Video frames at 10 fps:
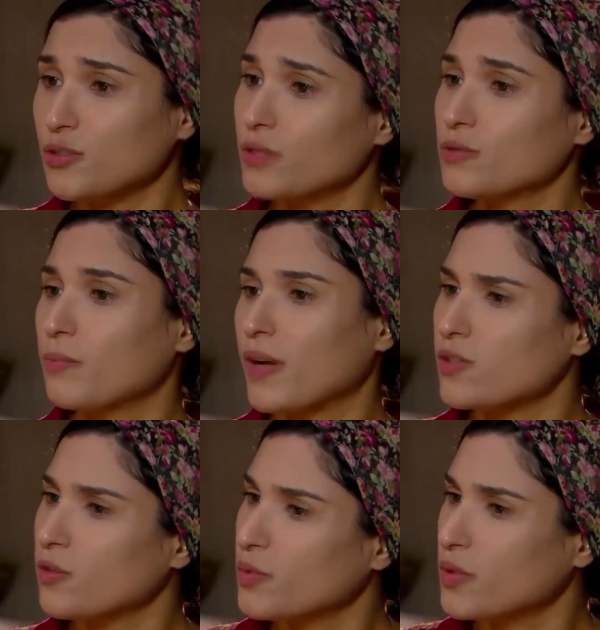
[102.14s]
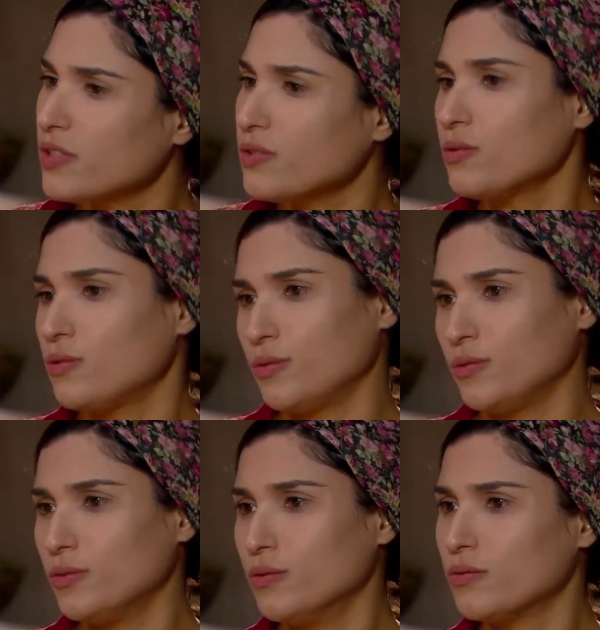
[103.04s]
fazer uma novela de grande repercussão
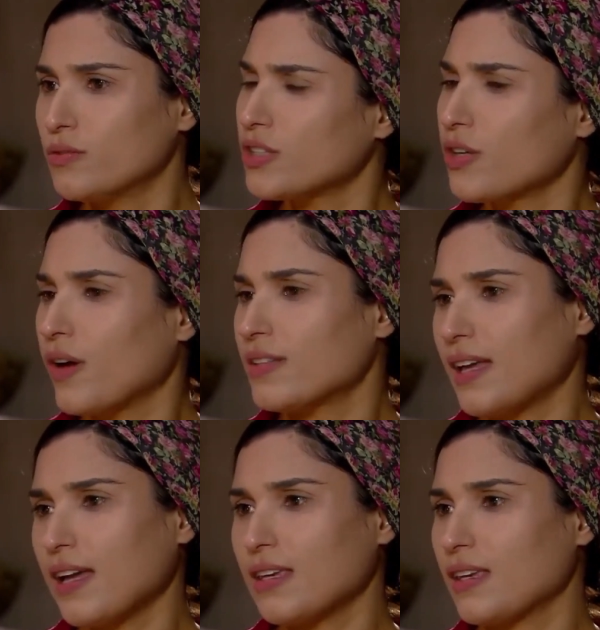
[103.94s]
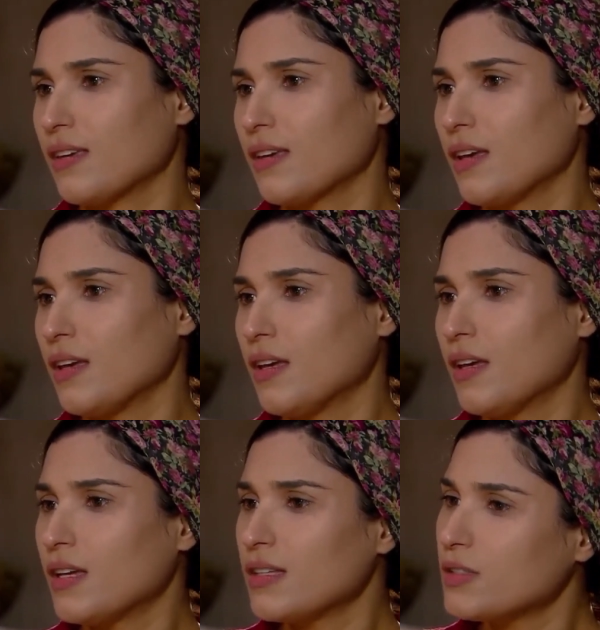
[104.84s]
e que ainda vai durar muito tempo, né?
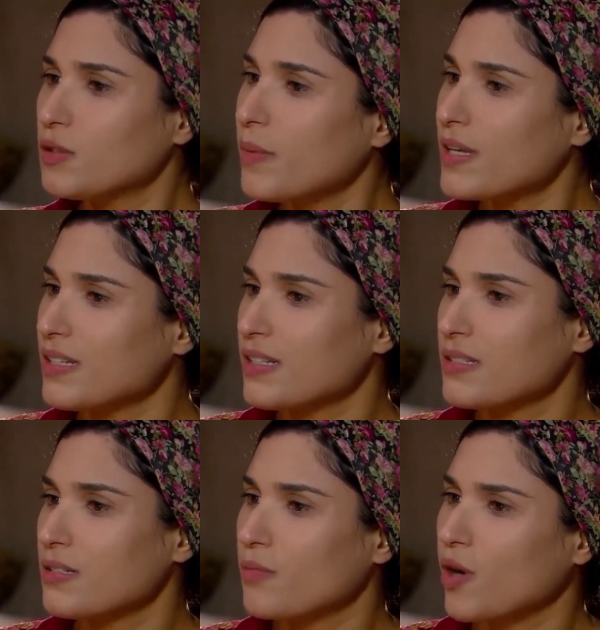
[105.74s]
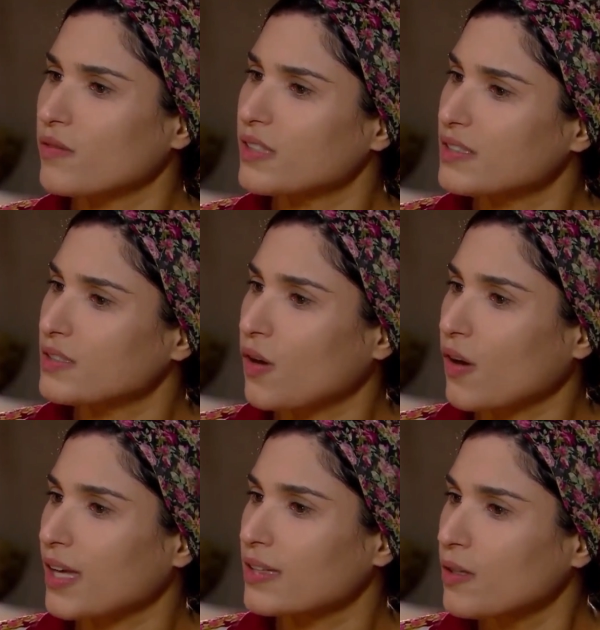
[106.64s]
Vai durar muito tempo. É, rapaz, foi muito
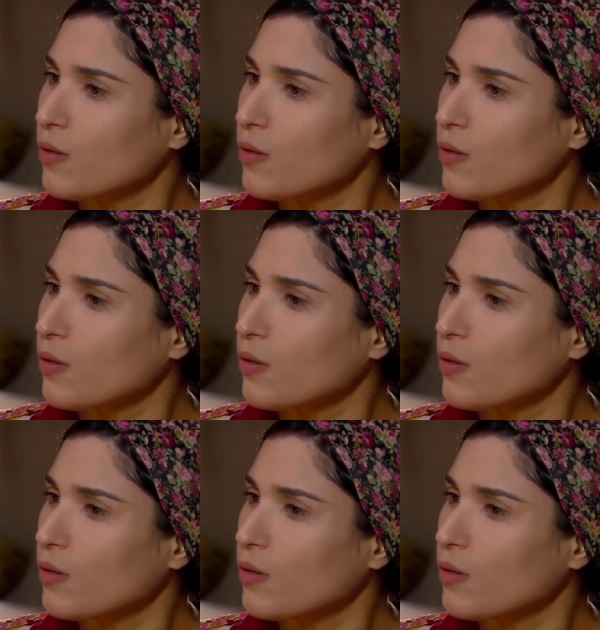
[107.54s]
difícil